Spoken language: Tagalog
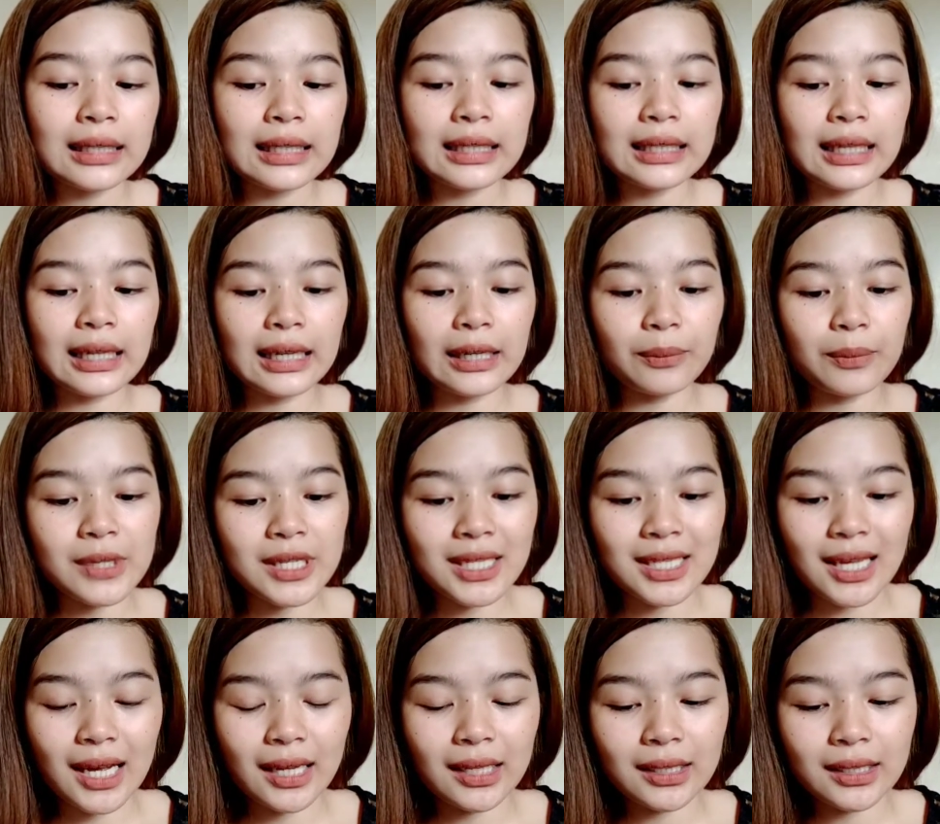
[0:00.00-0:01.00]

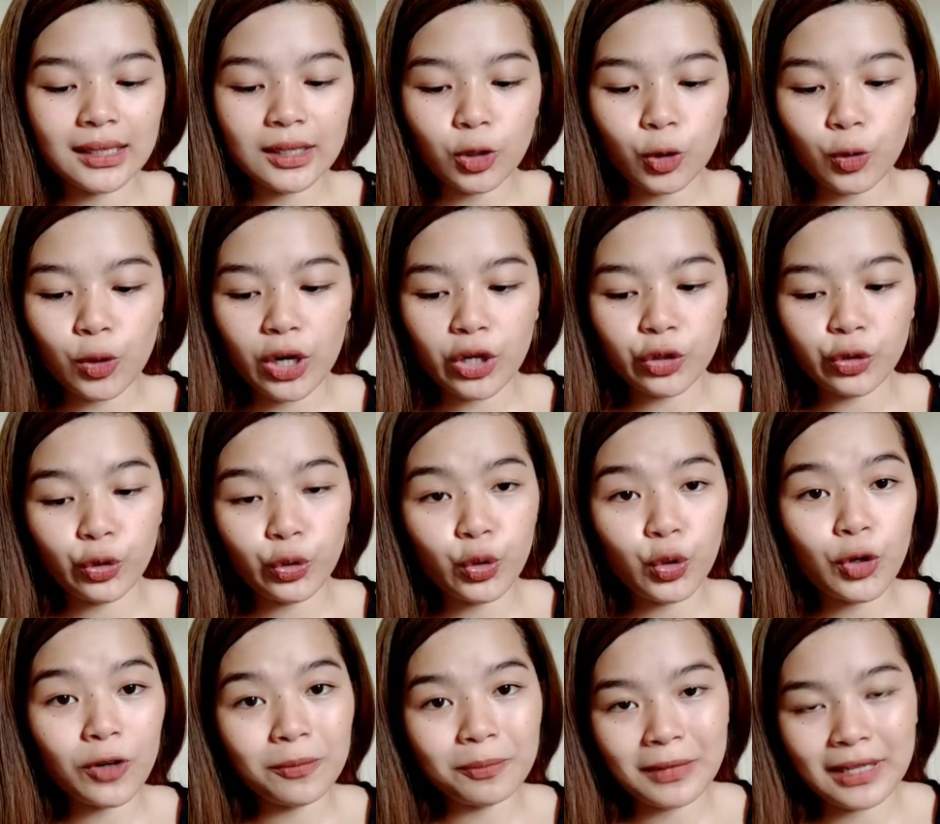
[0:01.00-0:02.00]
kinalabasan kung ano
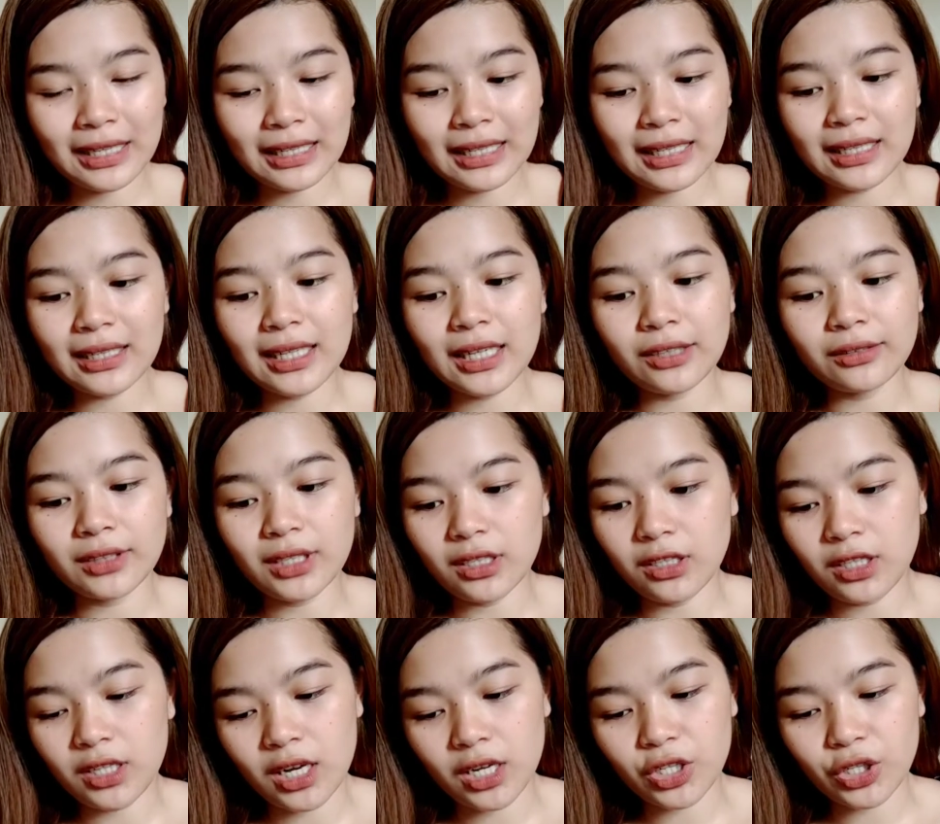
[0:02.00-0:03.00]
yung meaning ng
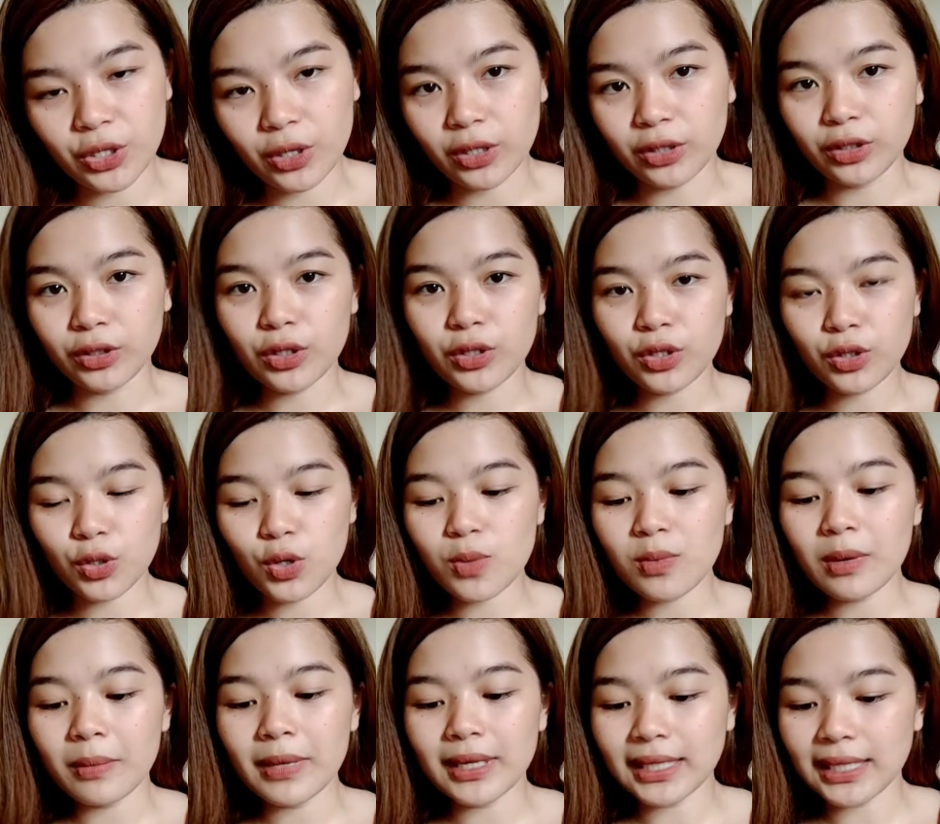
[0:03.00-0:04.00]
radiation. So,
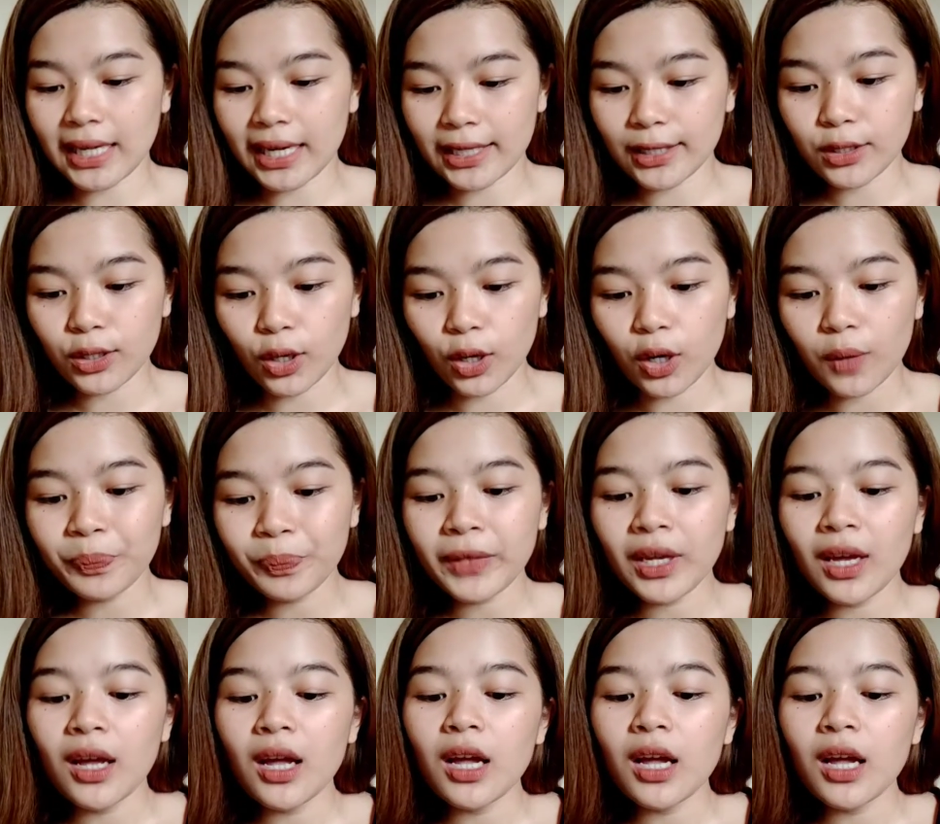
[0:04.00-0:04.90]
babasahin ko.